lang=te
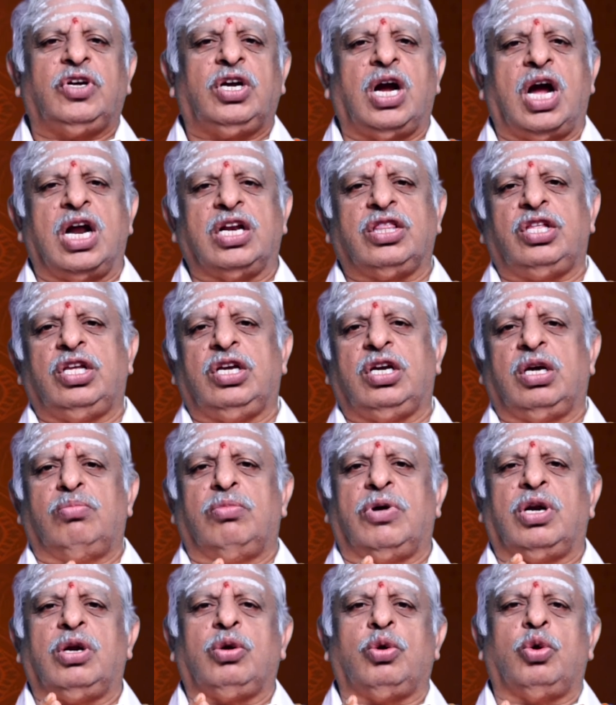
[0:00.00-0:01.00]
కార్తీకం
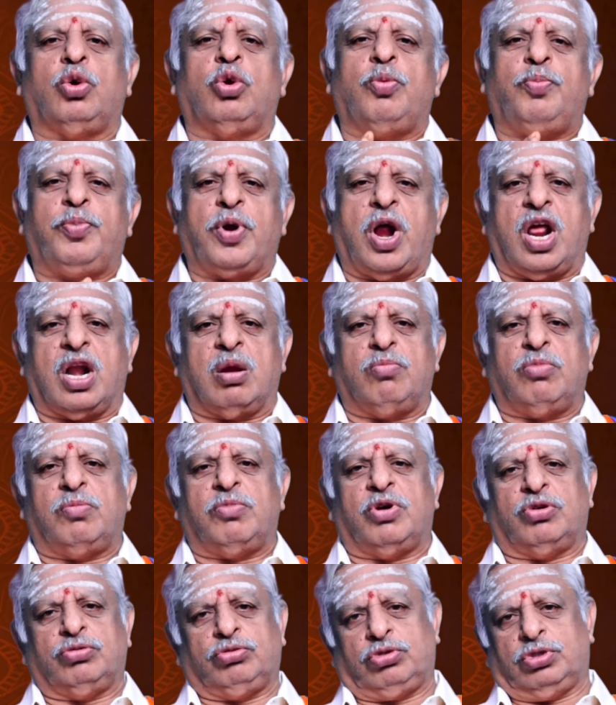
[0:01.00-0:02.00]
మనకు
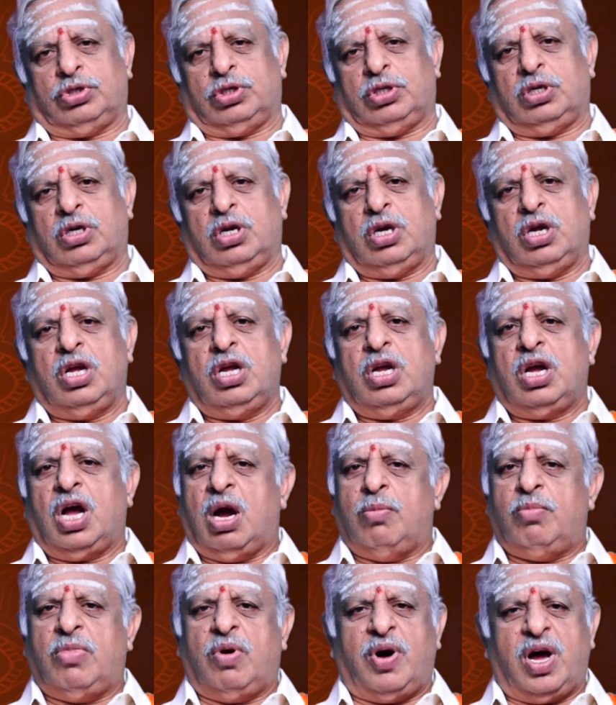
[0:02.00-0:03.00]
ప్రారంభం అవుతుంది
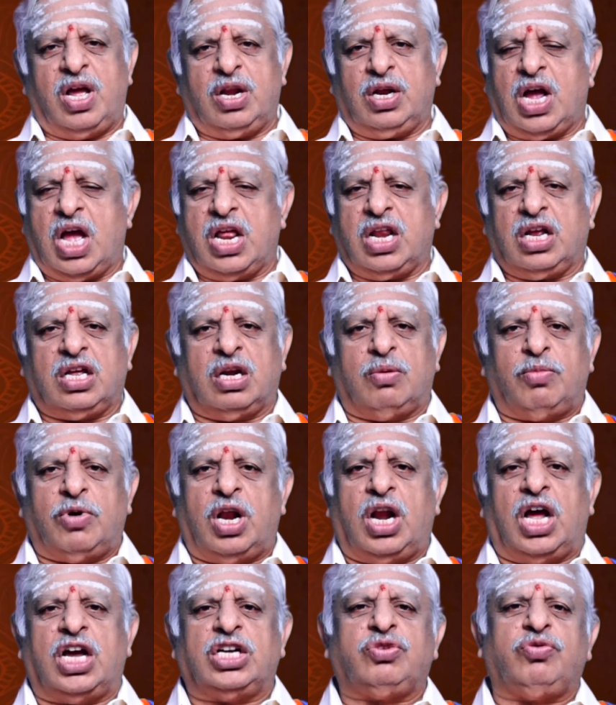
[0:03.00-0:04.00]
అమ్మవారి
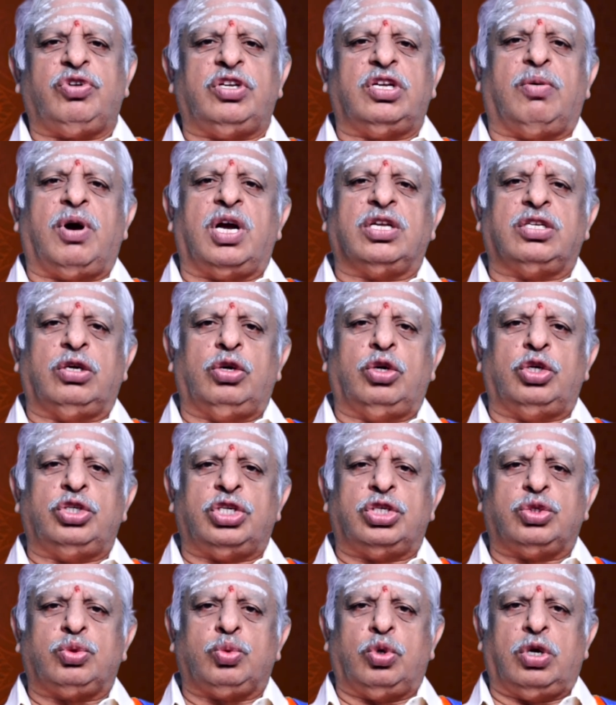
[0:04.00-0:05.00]
కార్యక్రమాలు ఆశ్వీజ మాసంలో
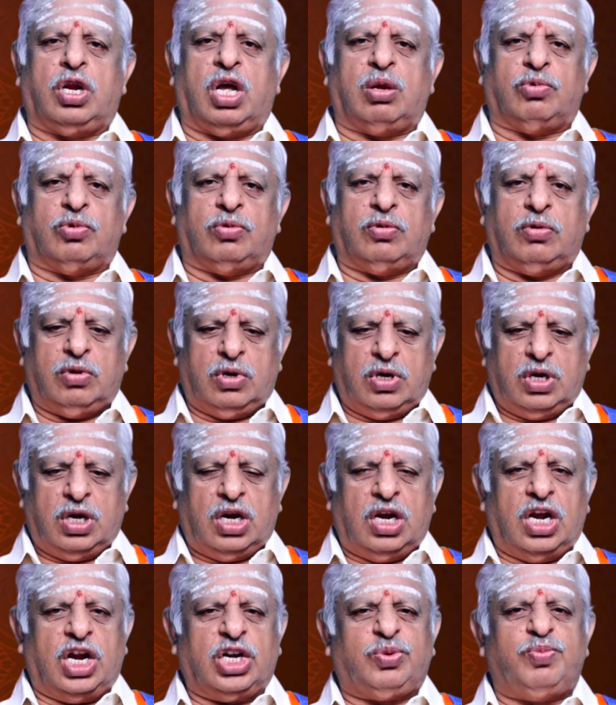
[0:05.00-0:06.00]
చేసుకున్నాము
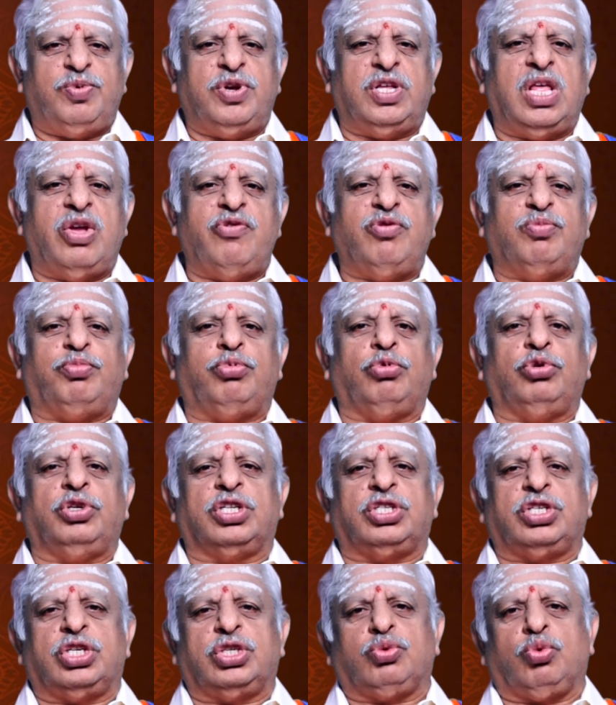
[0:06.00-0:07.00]
లక్ష్మీదేవి పూజ
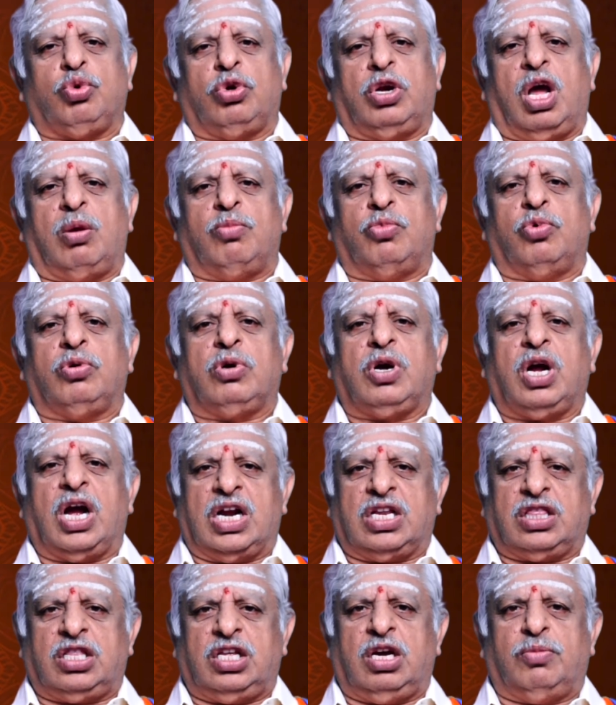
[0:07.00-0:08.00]
చేసుకున్నాము
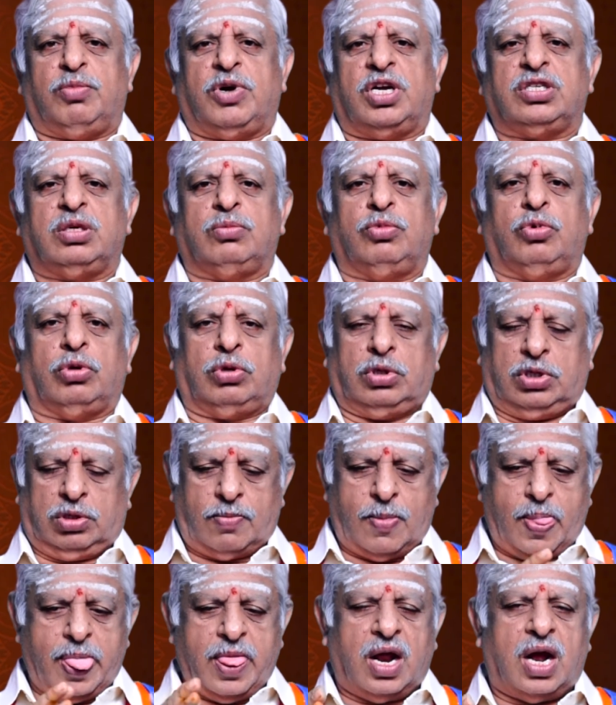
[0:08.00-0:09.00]
కార్తీక మాసంలో
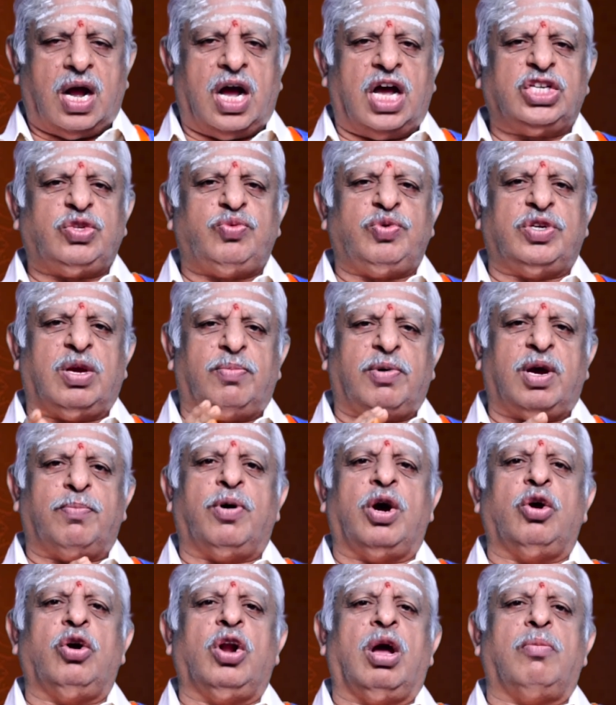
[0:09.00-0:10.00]
ఆశ్వీజమ
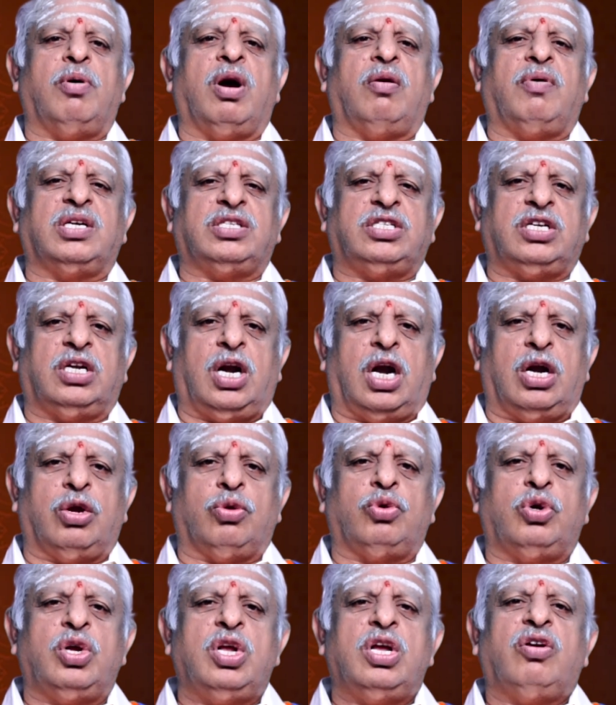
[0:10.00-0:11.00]
బహుళ అమావాస్య
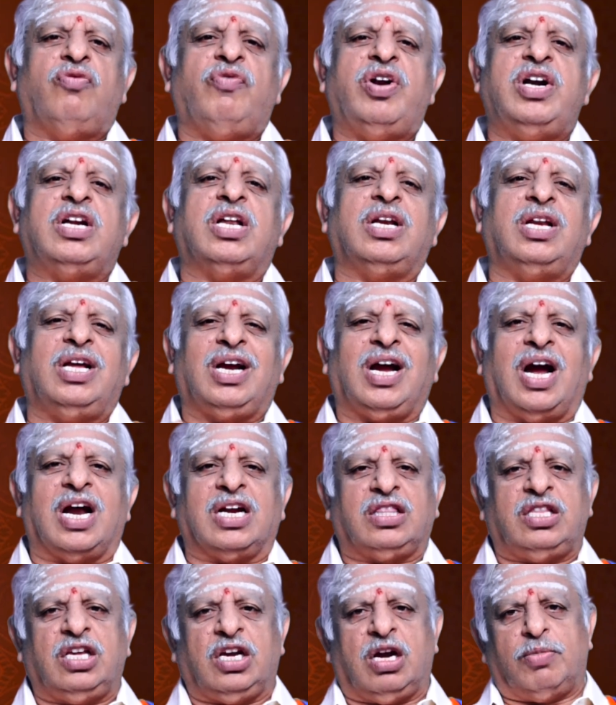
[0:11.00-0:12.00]
నాడు వెంటనే
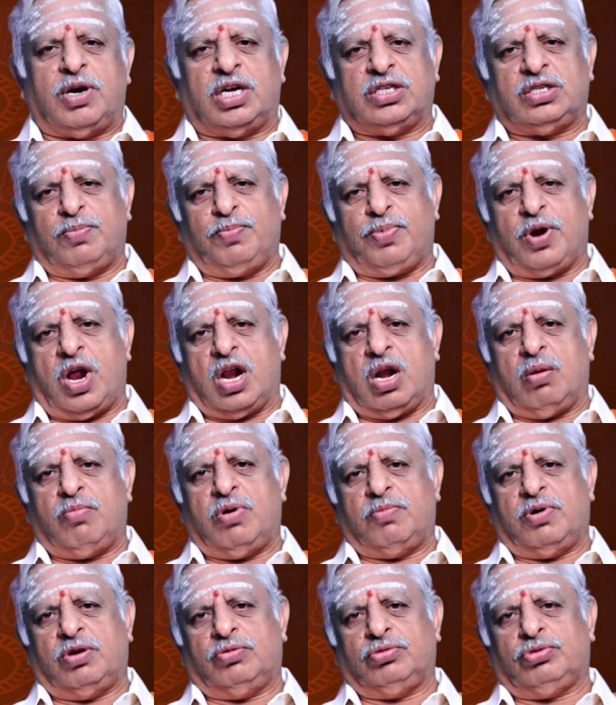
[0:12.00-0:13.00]
కార్తీక మాసం
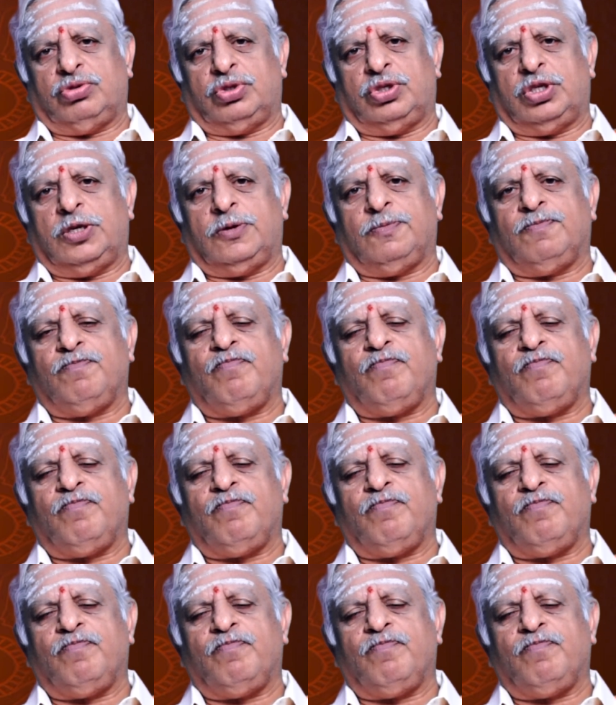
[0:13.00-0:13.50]
ప్రారంభమవుతుంది